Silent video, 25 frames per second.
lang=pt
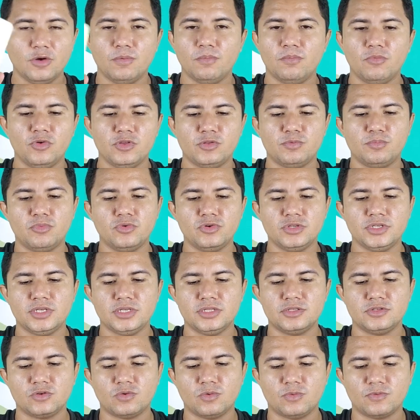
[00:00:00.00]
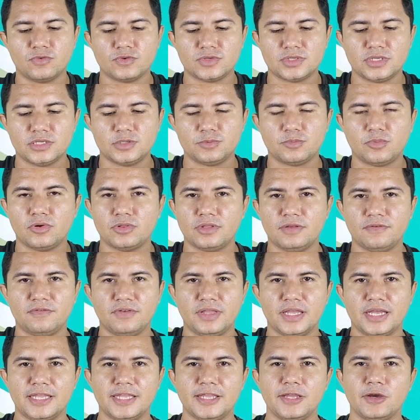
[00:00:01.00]
muito bonitos, como vocês podem
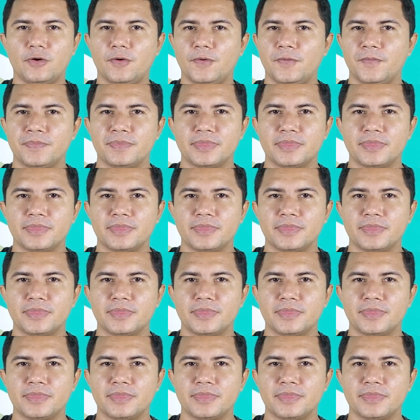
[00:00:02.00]
ver aí, ó.